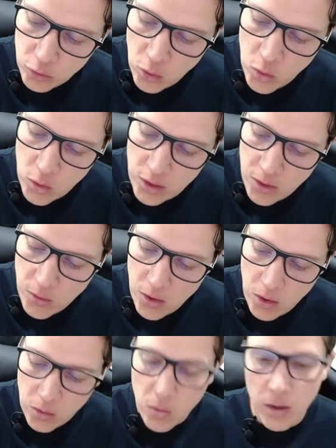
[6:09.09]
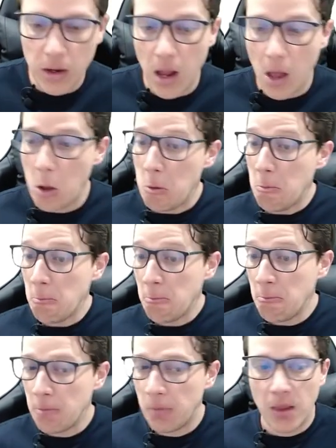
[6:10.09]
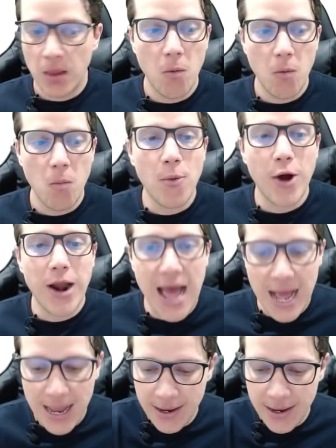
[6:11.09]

todo elevado al cuadrado. Voilà.